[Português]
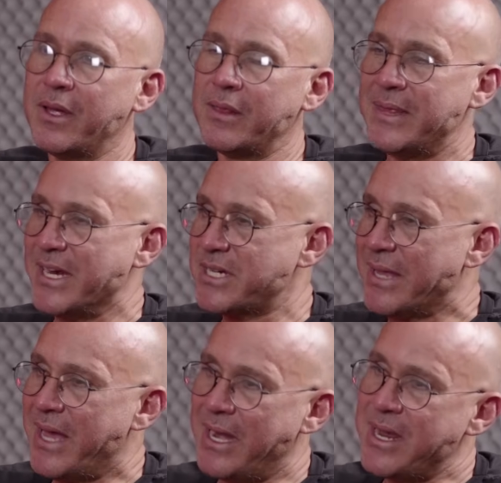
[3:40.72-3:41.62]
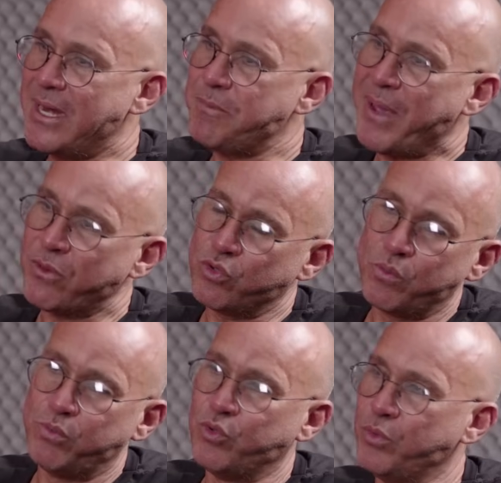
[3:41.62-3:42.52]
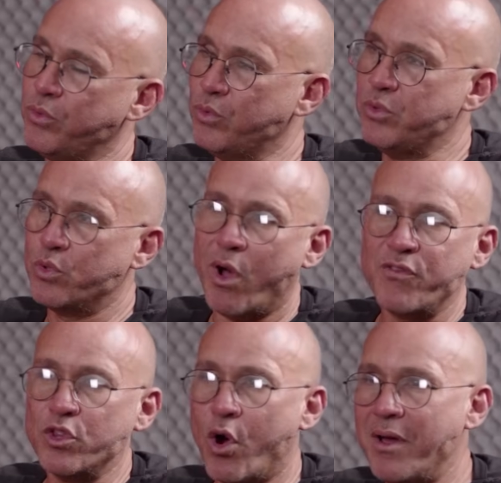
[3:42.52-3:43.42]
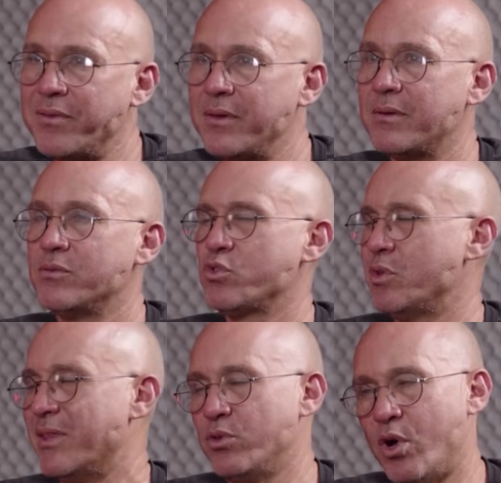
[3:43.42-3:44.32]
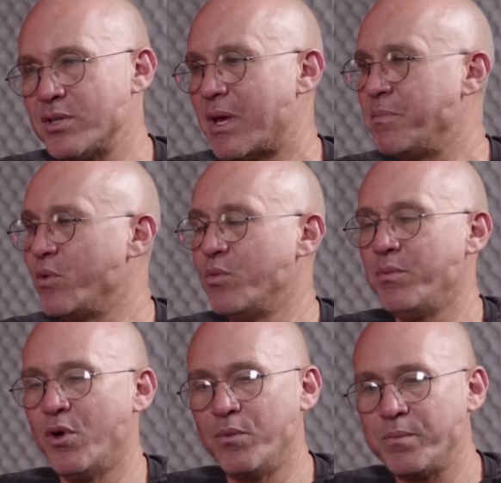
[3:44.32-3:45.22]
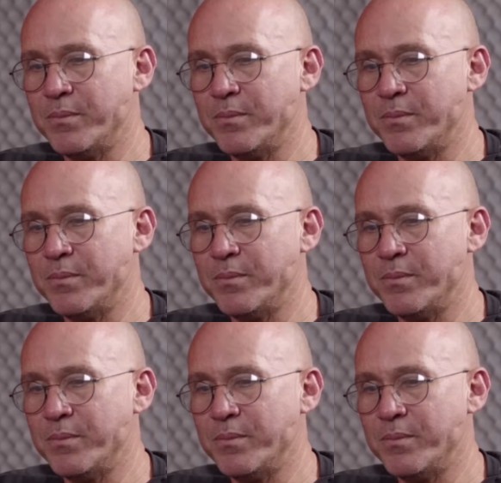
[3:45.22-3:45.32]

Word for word: na escadaria ali perto do, do, do, do 99, soldado nosso, amigo meu,